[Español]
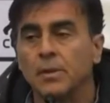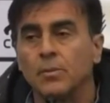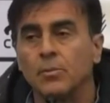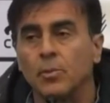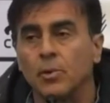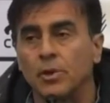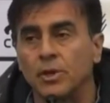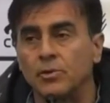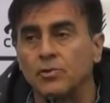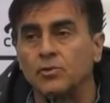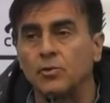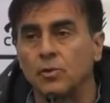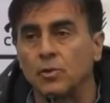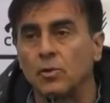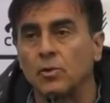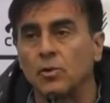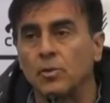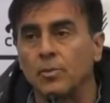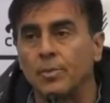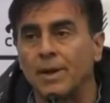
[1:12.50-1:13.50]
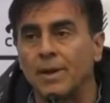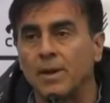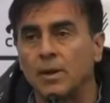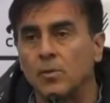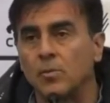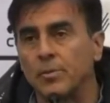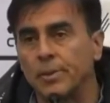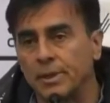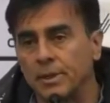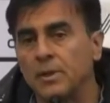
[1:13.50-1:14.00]
Por eso para
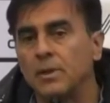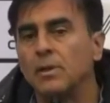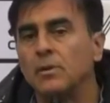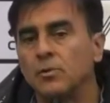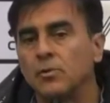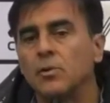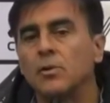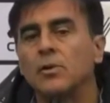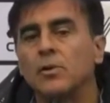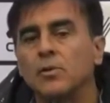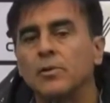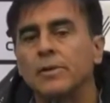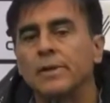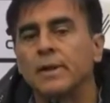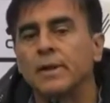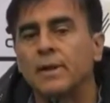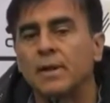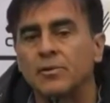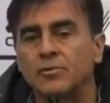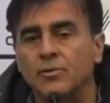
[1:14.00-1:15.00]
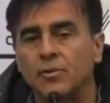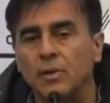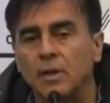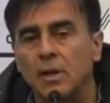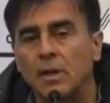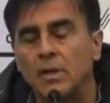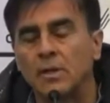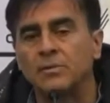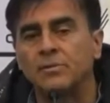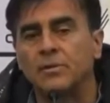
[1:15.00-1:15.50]
competir en torneos
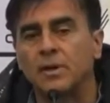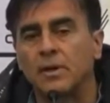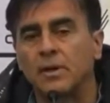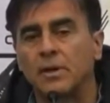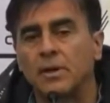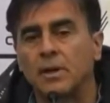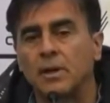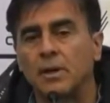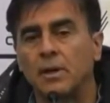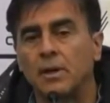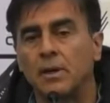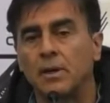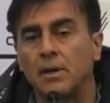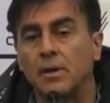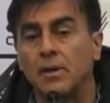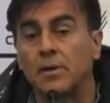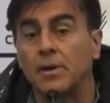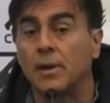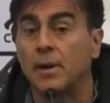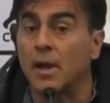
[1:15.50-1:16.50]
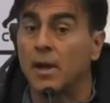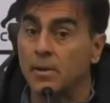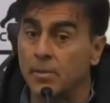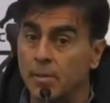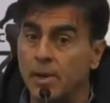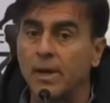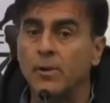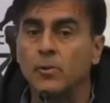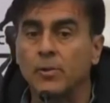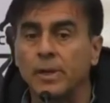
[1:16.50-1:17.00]
internacionales hay que
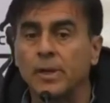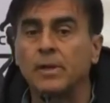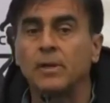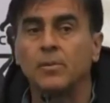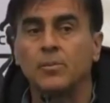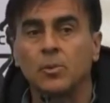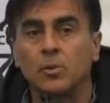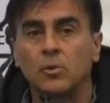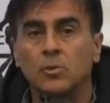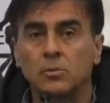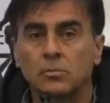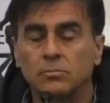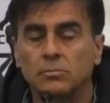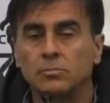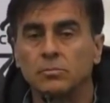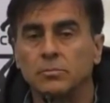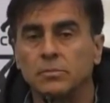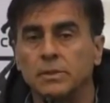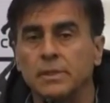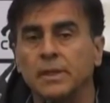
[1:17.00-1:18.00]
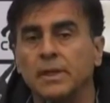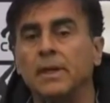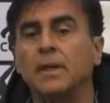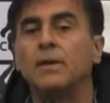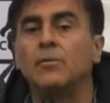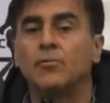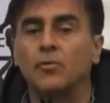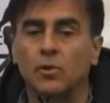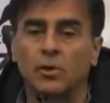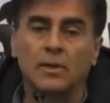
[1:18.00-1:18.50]
rearmar un equipo
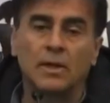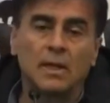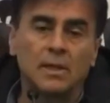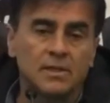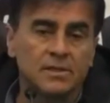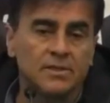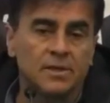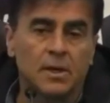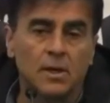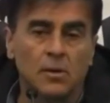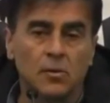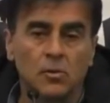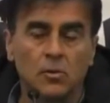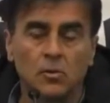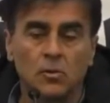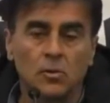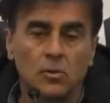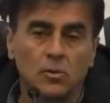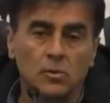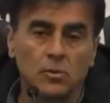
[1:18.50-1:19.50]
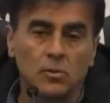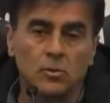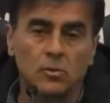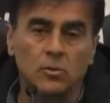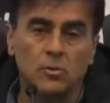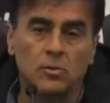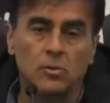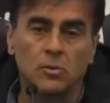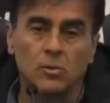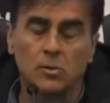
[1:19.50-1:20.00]
y fortalecerlo
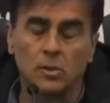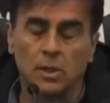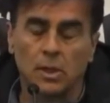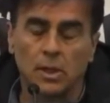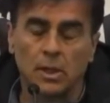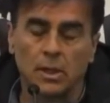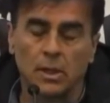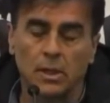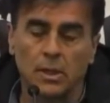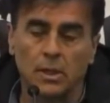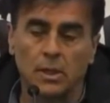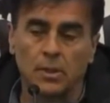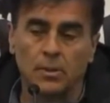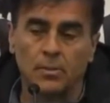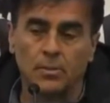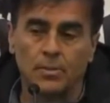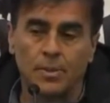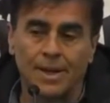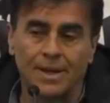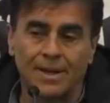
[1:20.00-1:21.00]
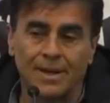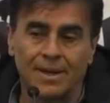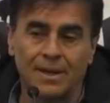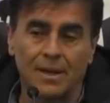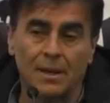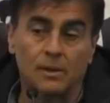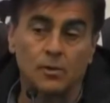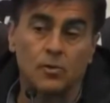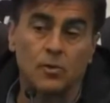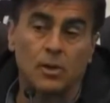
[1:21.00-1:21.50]
eh, para que el
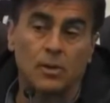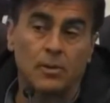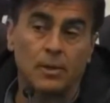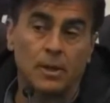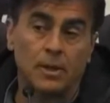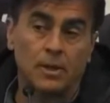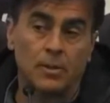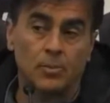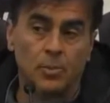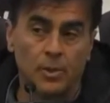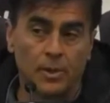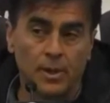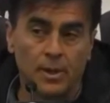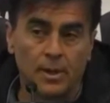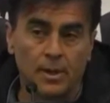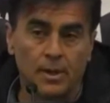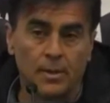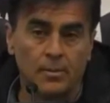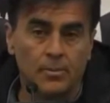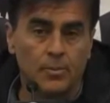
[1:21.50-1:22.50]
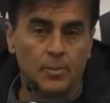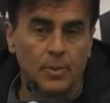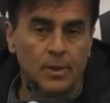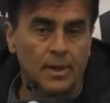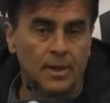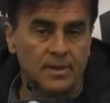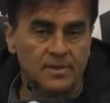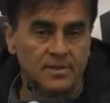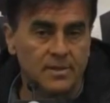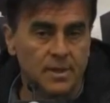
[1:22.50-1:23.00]
año que viene pueda,
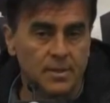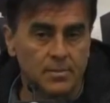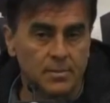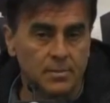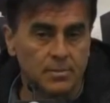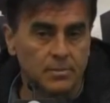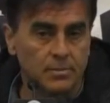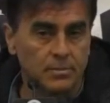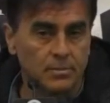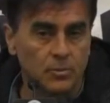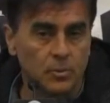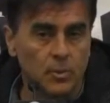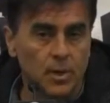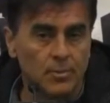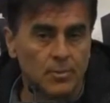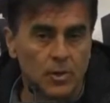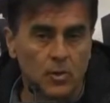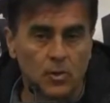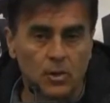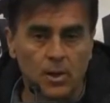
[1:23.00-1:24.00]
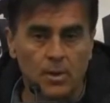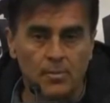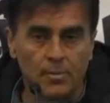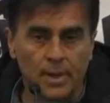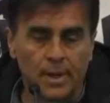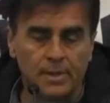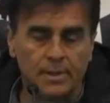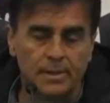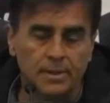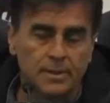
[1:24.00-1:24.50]
pueda hacer una mejor
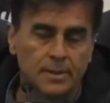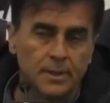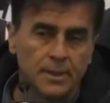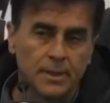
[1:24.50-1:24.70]
campaña.